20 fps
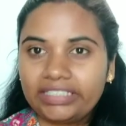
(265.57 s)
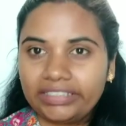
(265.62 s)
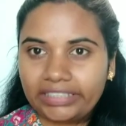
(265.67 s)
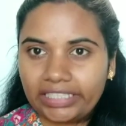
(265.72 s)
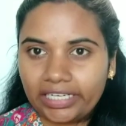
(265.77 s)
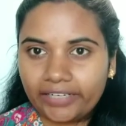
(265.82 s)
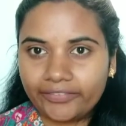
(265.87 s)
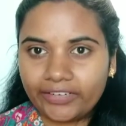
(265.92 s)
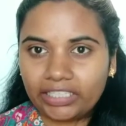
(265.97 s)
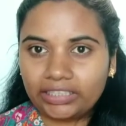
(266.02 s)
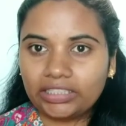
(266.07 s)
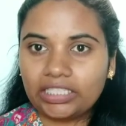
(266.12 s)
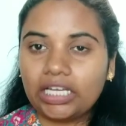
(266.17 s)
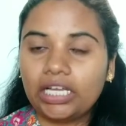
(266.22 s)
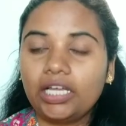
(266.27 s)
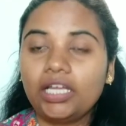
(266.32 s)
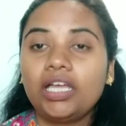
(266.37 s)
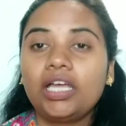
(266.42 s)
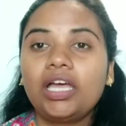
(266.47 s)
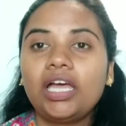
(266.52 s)
తర్వాత
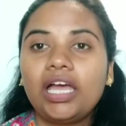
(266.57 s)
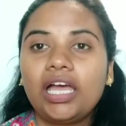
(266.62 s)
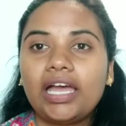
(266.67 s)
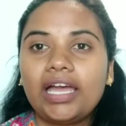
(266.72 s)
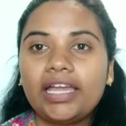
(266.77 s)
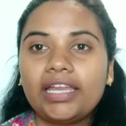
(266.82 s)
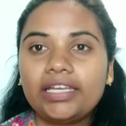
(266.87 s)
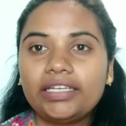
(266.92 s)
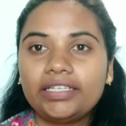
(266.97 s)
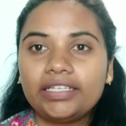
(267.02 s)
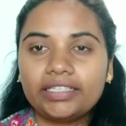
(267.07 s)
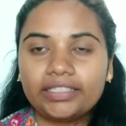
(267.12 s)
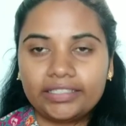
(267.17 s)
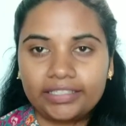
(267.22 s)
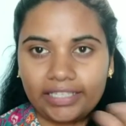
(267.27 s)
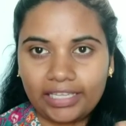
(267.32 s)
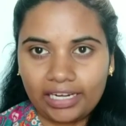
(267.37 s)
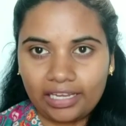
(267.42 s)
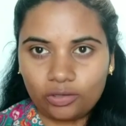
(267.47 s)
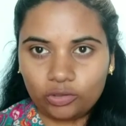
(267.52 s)
అండ్
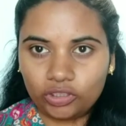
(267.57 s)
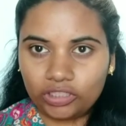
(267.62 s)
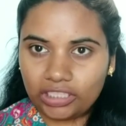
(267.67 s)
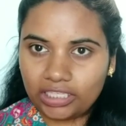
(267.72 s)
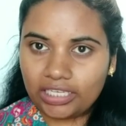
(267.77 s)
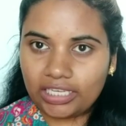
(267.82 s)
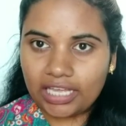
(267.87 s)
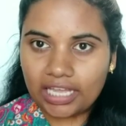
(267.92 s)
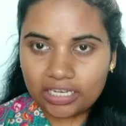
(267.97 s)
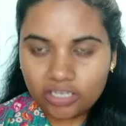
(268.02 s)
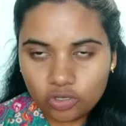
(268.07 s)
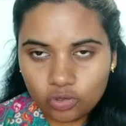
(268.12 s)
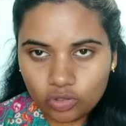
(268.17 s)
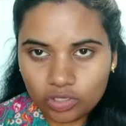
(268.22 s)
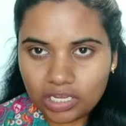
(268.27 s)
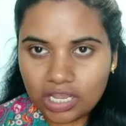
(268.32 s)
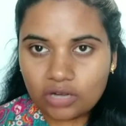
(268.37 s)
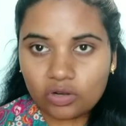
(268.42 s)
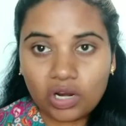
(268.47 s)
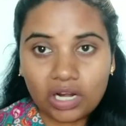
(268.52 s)
ఎలా ఉంది అని
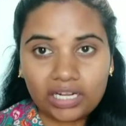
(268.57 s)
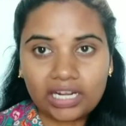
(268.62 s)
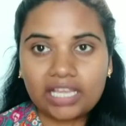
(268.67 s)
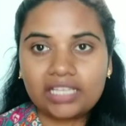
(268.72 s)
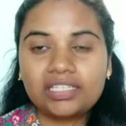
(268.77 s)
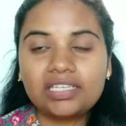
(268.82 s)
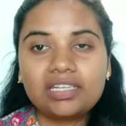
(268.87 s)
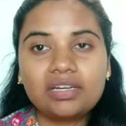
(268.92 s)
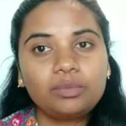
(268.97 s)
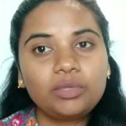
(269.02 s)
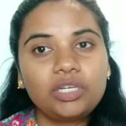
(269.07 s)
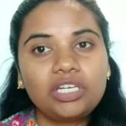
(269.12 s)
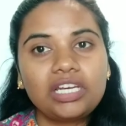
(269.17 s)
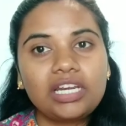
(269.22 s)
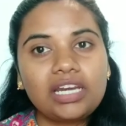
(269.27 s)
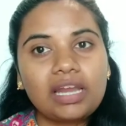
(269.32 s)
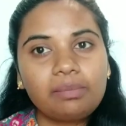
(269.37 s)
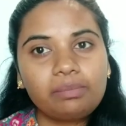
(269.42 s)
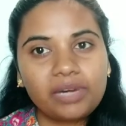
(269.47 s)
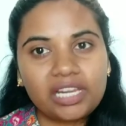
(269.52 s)
చూసారు అండ్ ఆ సీరమ్ని
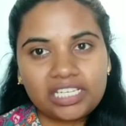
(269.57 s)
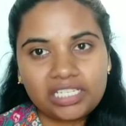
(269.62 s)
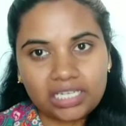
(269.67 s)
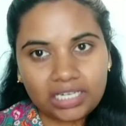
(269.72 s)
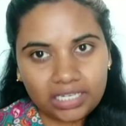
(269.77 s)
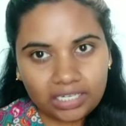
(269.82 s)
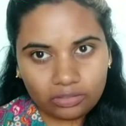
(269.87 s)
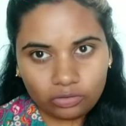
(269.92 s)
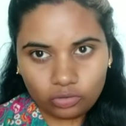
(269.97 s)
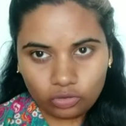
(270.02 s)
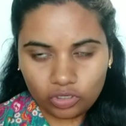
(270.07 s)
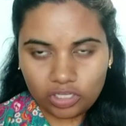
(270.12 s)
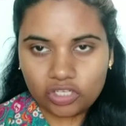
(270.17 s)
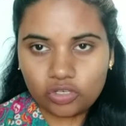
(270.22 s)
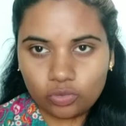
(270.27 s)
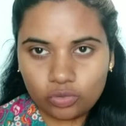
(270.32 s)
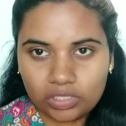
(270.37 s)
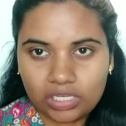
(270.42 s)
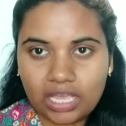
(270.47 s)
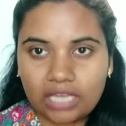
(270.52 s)
నేను అప్లై చేయడం కూడా
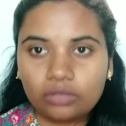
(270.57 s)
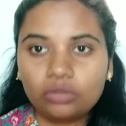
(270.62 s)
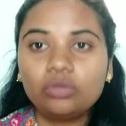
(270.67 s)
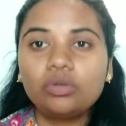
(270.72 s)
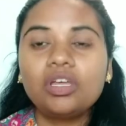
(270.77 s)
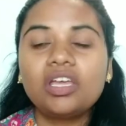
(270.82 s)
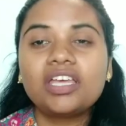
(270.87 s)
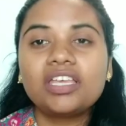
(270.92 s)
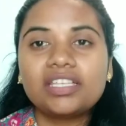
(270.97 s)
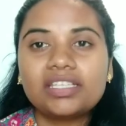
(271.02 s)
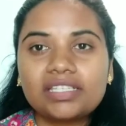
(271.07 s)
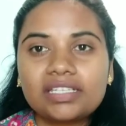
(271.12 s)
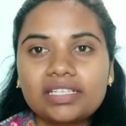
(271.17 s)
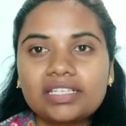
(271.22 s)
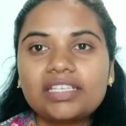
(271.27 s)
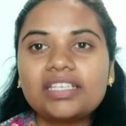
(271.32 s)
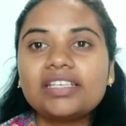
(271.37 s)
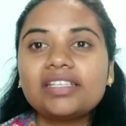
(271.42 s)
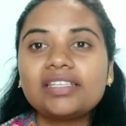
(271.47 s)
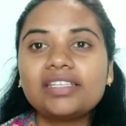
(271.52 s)
చూసారు
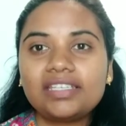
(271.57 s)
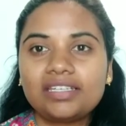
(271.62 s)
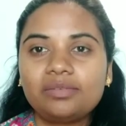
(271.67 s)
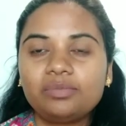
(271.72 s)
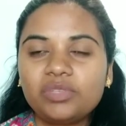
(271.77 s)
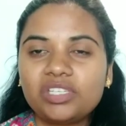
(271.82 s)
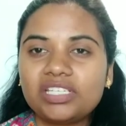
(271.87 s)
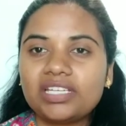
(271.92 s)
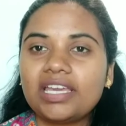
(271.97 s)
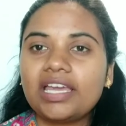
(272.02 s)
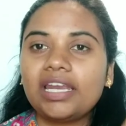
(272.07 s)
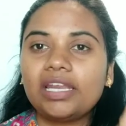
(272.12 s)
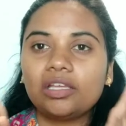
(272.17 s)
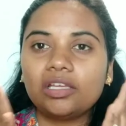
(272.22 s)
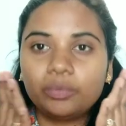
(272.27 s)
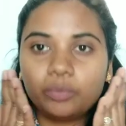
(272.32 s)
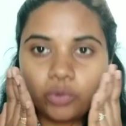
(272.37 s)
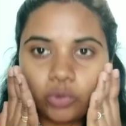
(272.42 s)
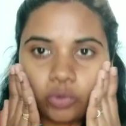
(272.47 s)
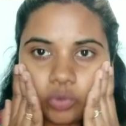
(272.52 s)
ఈ సీరమ్స్ని
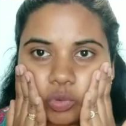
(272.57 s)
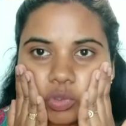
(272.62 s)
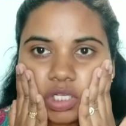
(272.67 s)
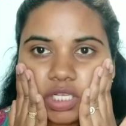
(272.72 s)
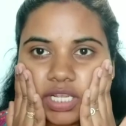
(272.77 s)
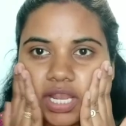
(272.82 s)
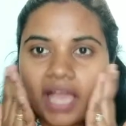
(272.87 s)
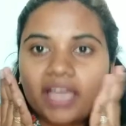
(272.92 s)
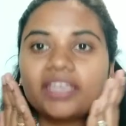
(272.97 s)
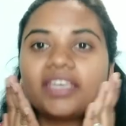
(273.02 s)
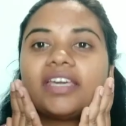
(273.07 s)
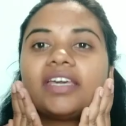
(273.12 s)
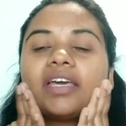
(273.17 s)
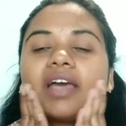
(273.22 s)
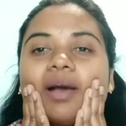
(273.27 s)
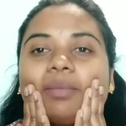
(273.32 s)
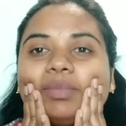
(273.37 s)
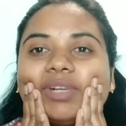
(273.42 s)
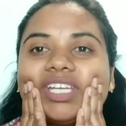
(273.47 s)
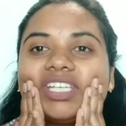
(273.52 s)
ఎప్పుడు ఇలాగే
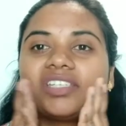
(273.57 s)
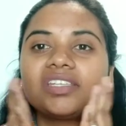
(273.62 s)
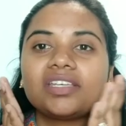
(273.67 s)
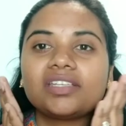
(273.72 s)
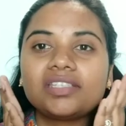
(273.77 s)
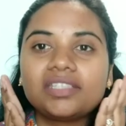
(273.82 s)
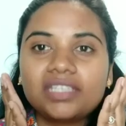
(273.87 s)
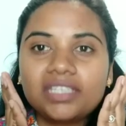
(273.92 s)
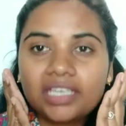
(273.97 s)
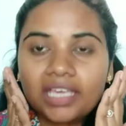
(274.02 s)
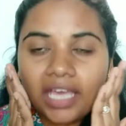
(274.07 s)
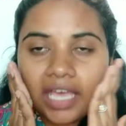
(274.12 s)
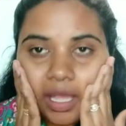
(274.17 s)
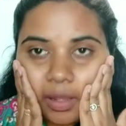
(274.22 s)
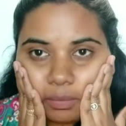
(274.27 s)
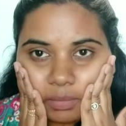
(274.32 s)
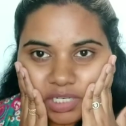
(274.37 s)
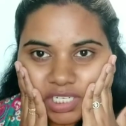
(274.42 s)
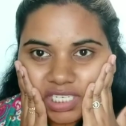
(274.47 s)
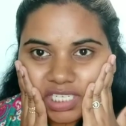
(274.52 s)
అప్లై చేసి
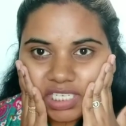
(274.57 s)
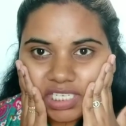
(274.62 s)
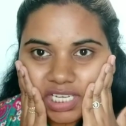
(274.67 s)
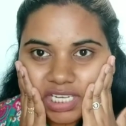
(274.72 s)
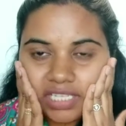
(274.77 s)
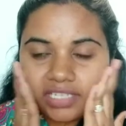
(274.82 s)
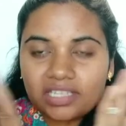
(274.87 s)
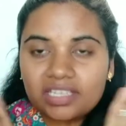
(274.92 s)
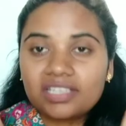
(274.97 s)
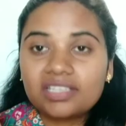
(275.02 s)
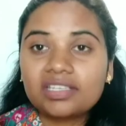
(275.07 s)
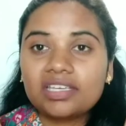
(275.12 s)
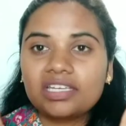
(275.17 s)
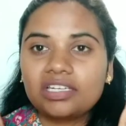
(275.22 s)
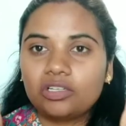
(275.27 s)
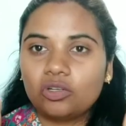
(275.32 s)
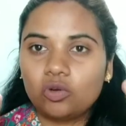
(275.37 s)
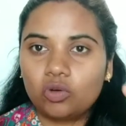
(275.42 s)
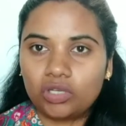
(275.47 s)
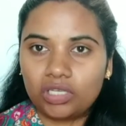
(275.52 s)
ప్రెస్ చేసి
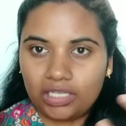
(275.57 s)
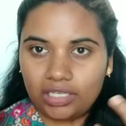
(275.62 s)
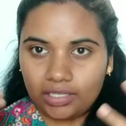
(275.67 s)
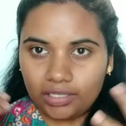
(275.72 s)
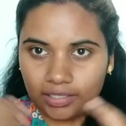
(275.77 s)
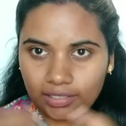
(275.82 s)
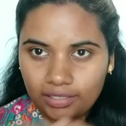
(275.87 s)
స్కిన్లోకి